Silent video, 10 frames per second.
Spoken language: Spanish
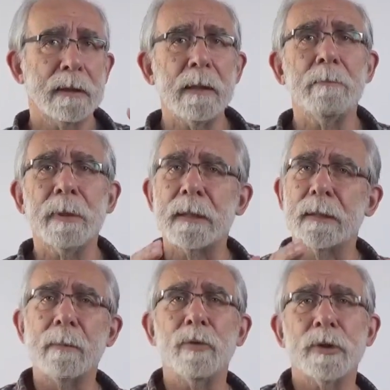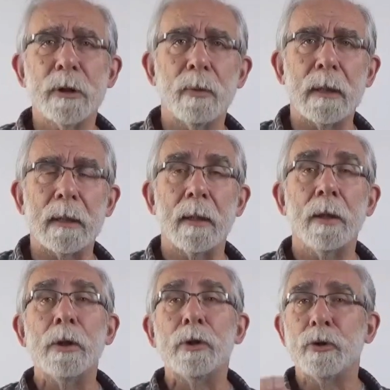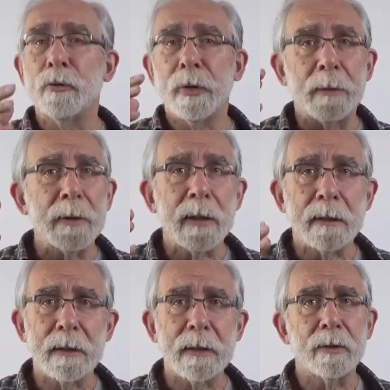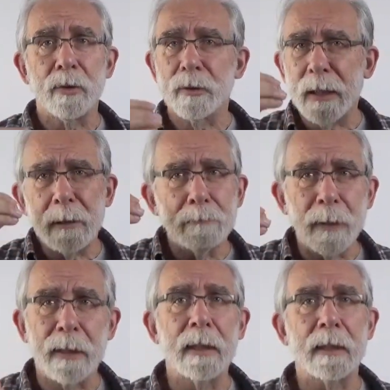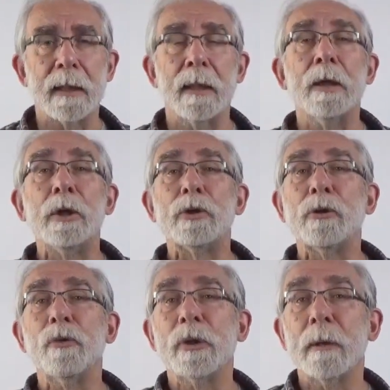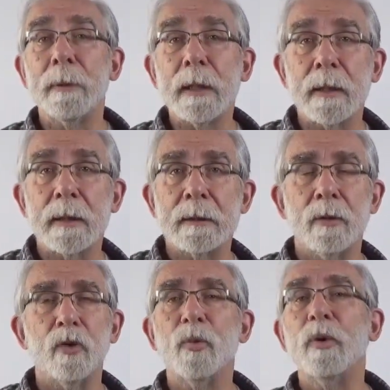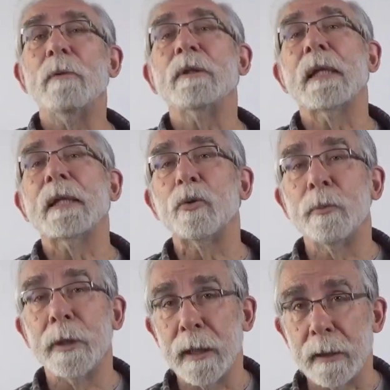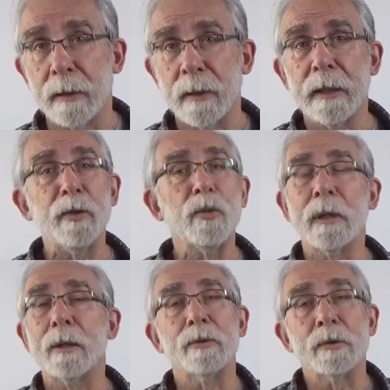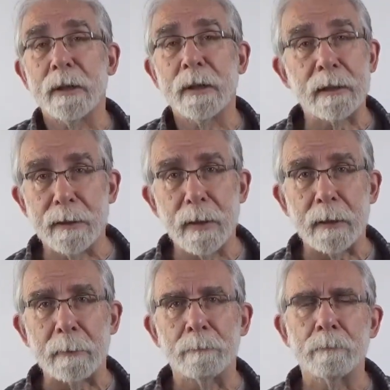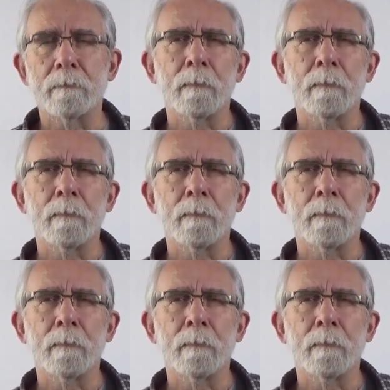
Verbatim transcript: Siempre estamos igual, toda la vida así, total para nada. Todo lo que pierdes lo vuelves a recuperar y nunca consigues nada.